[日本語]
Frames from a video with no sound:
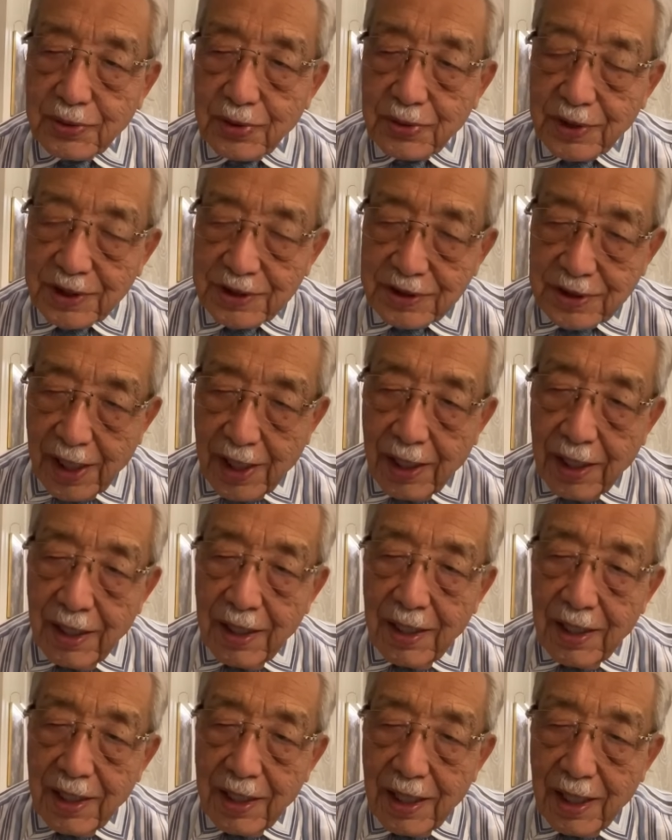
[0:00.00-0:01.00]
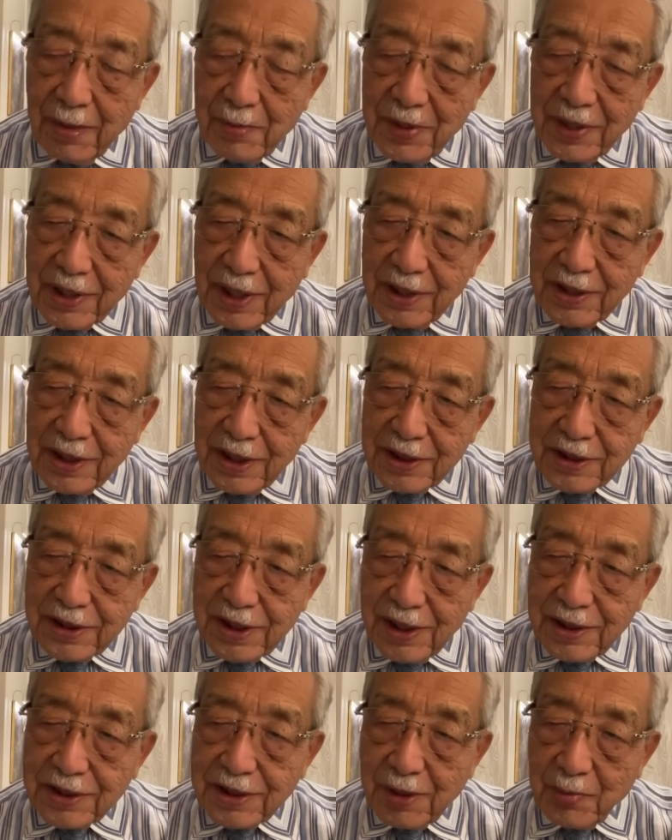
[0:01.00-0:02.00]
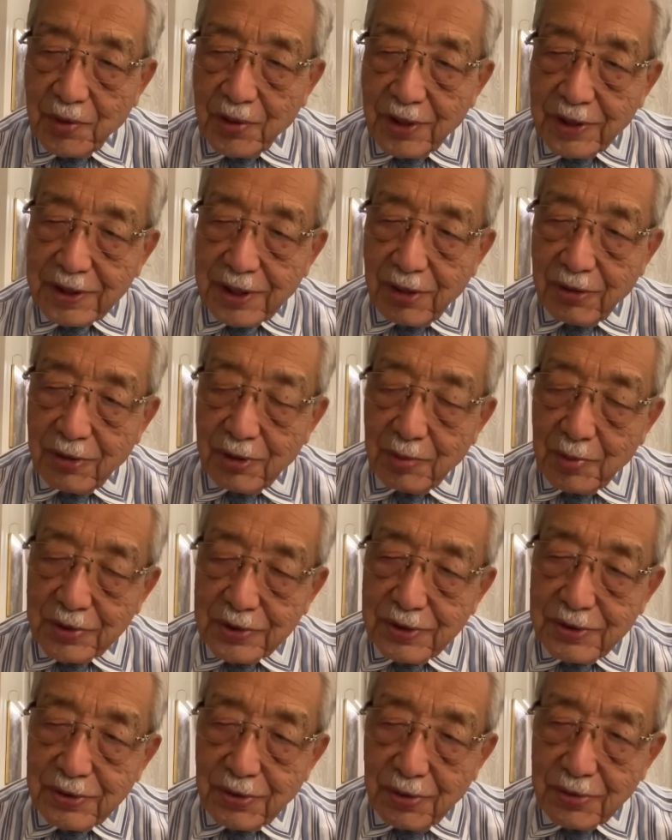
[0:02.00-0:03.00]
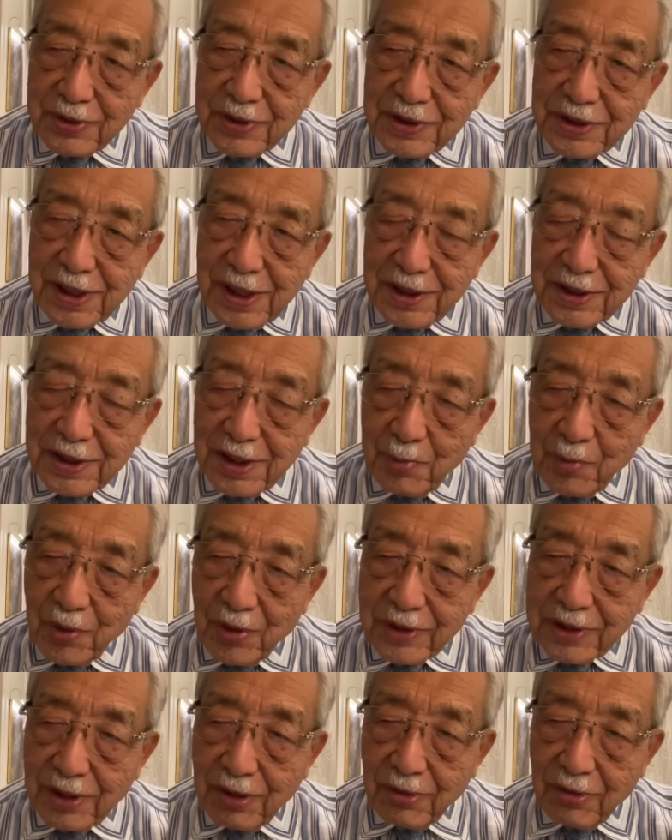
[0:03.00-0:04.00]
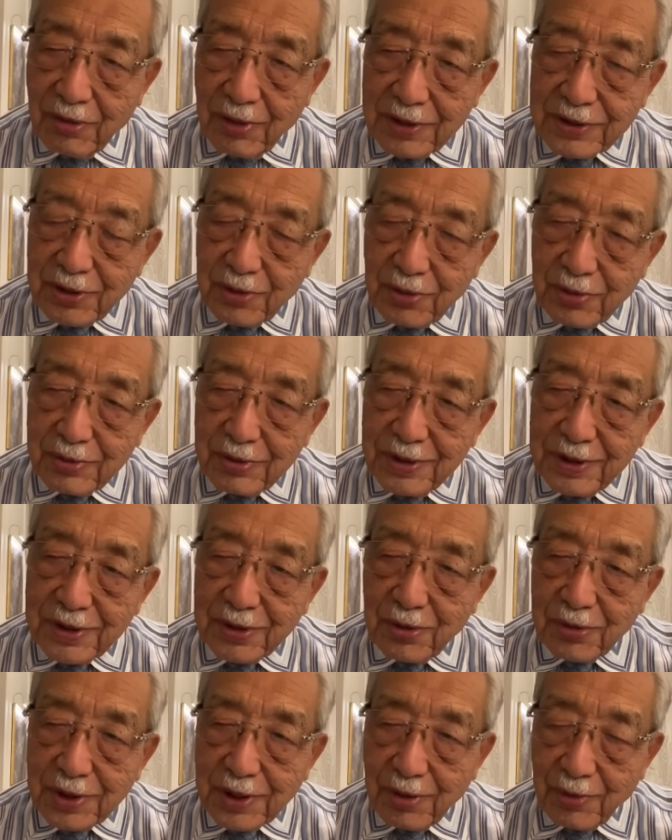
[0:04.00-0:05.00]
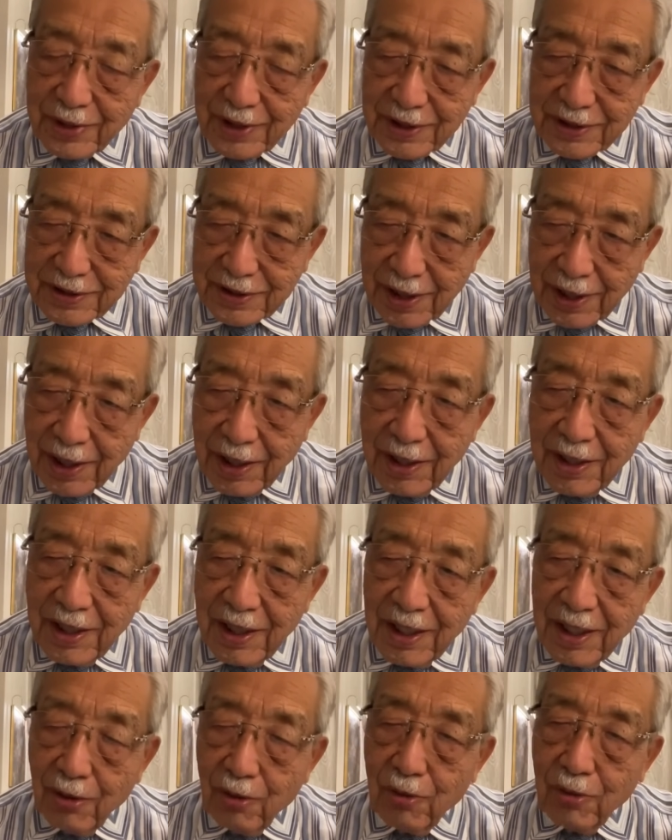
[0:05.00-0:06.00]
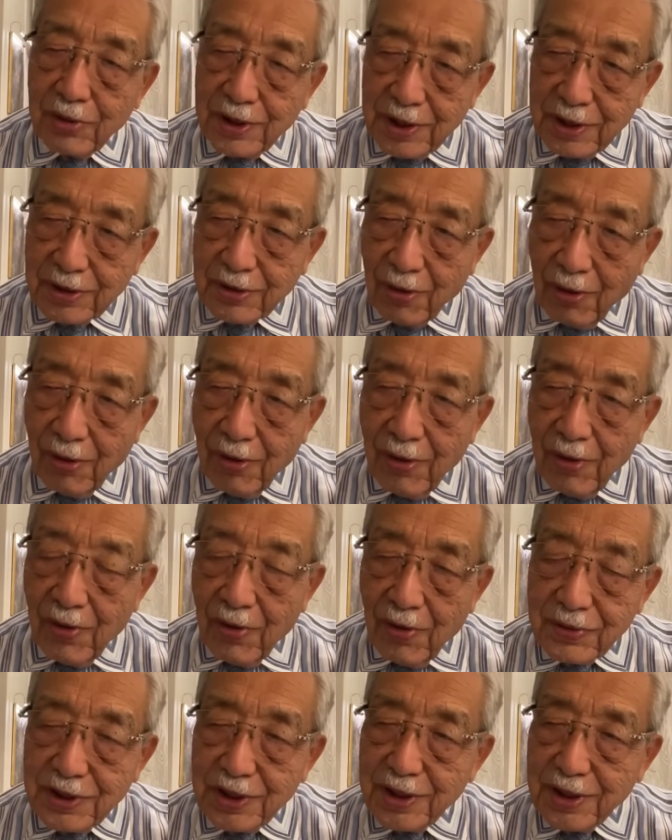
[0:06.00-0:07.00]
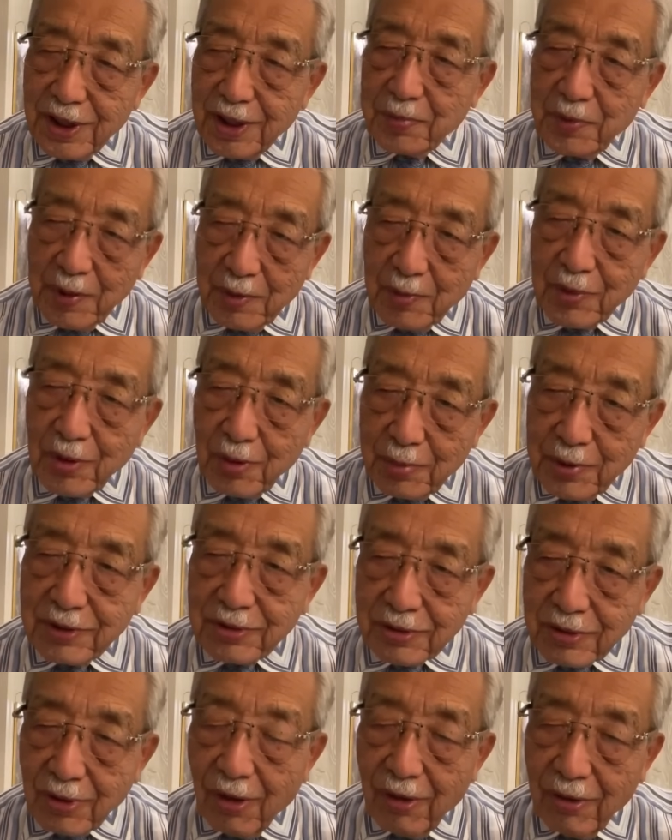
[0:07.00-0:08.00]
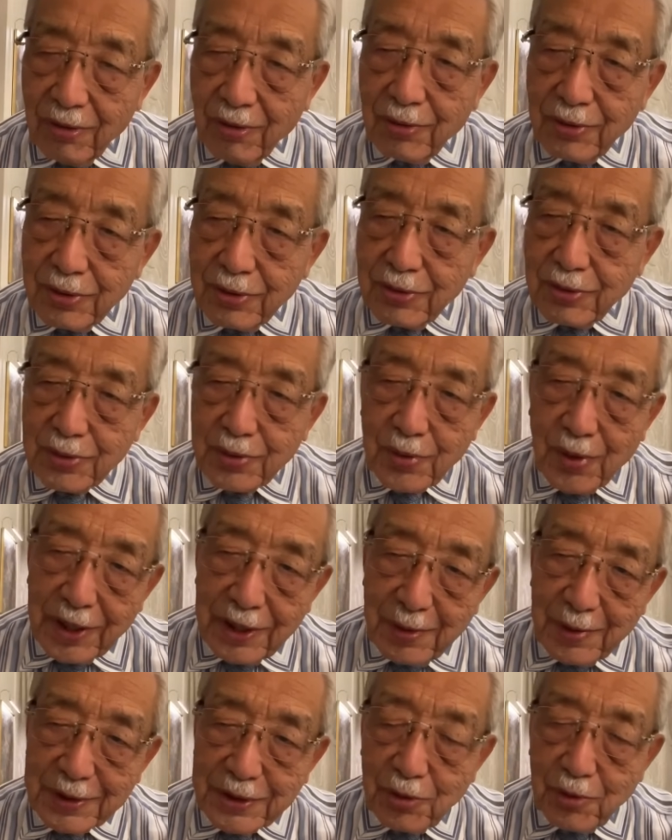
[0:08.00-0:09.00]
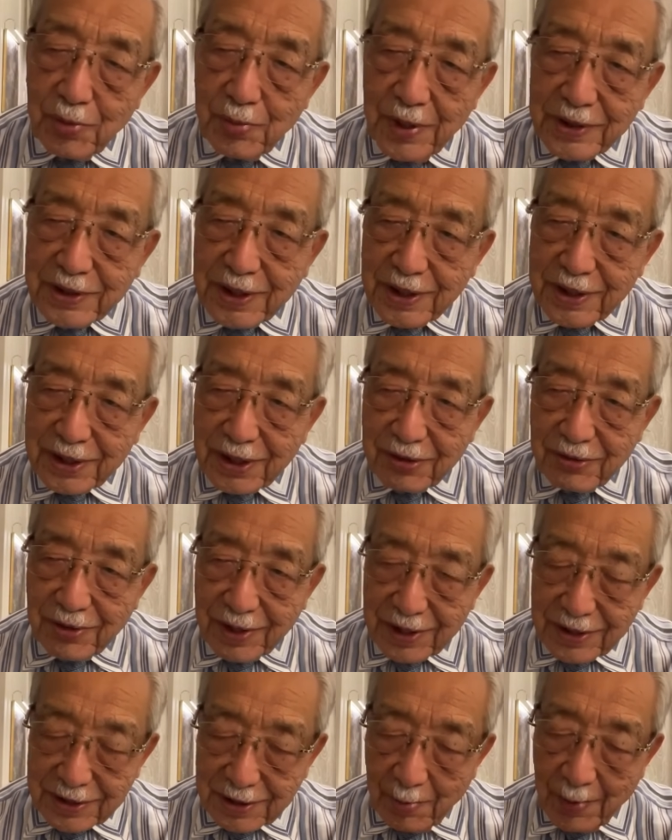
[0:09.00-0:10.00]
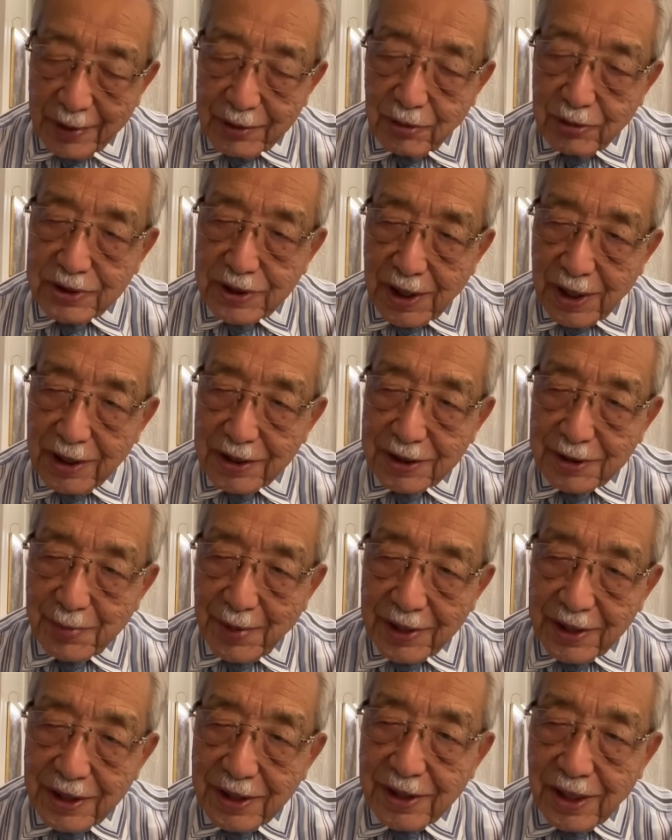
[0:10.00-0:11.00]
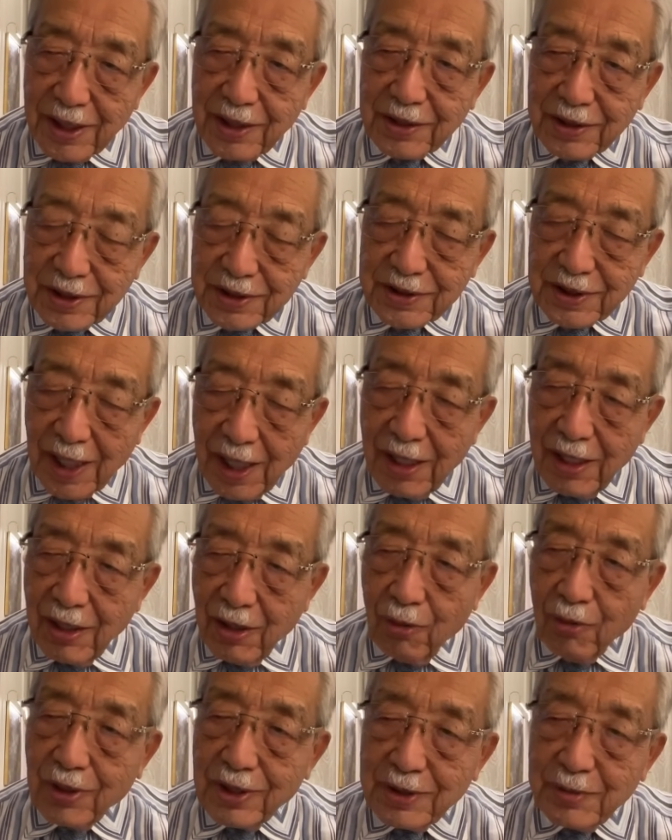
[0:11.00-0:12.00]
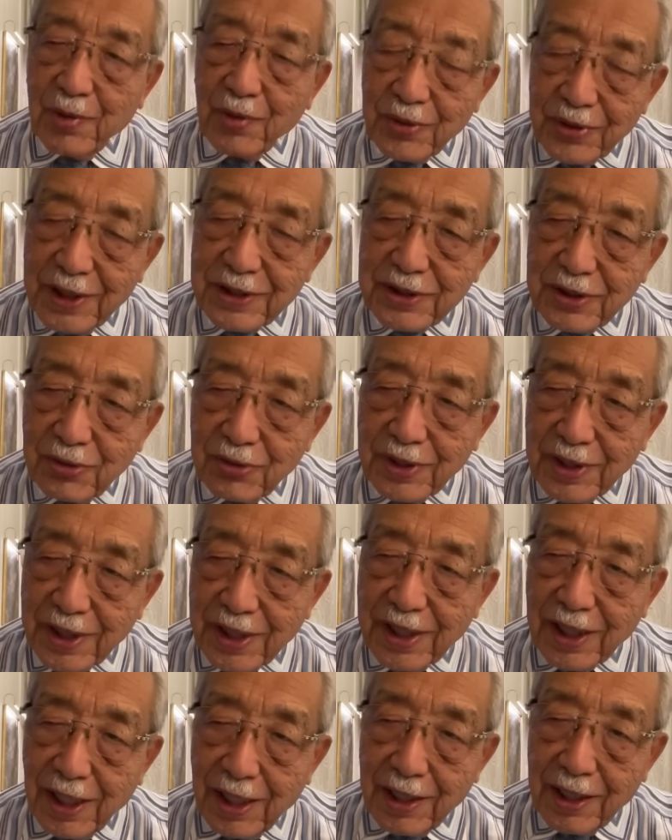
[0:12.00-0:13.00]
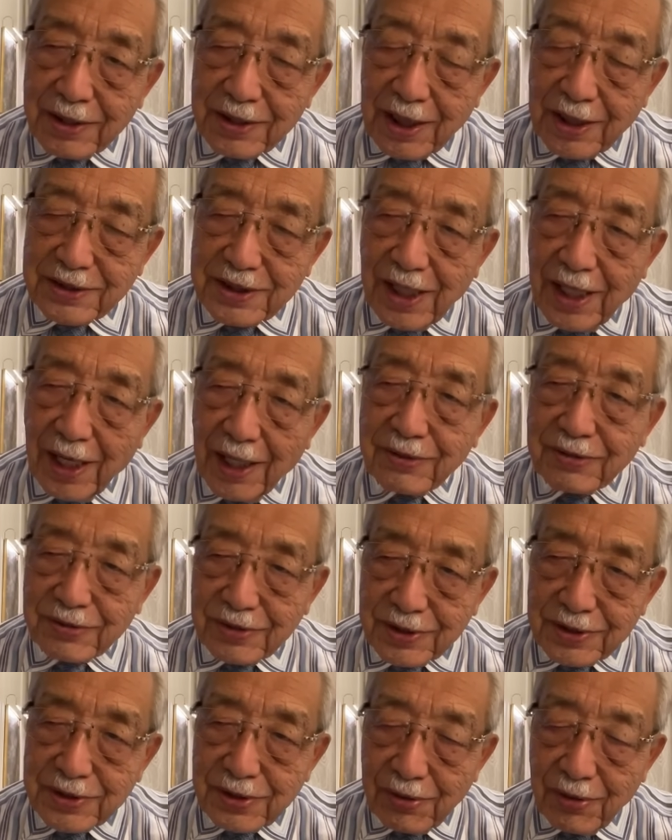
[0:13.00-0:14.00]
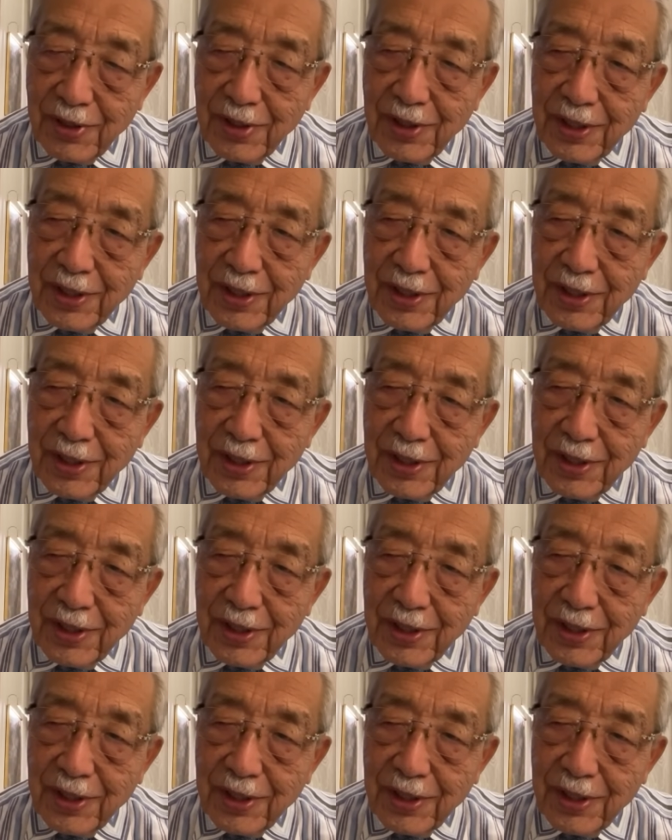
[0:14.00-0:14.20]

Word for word: とですね、アメリカに支援してもらったよりも中国に支援してもらった方がその国にとってはですね、大きいと。GDP も伸びるということが今証明されてるわけですが、まあロシアが一番いい例ですが、他にも同じような例がたくさんあるんですよ。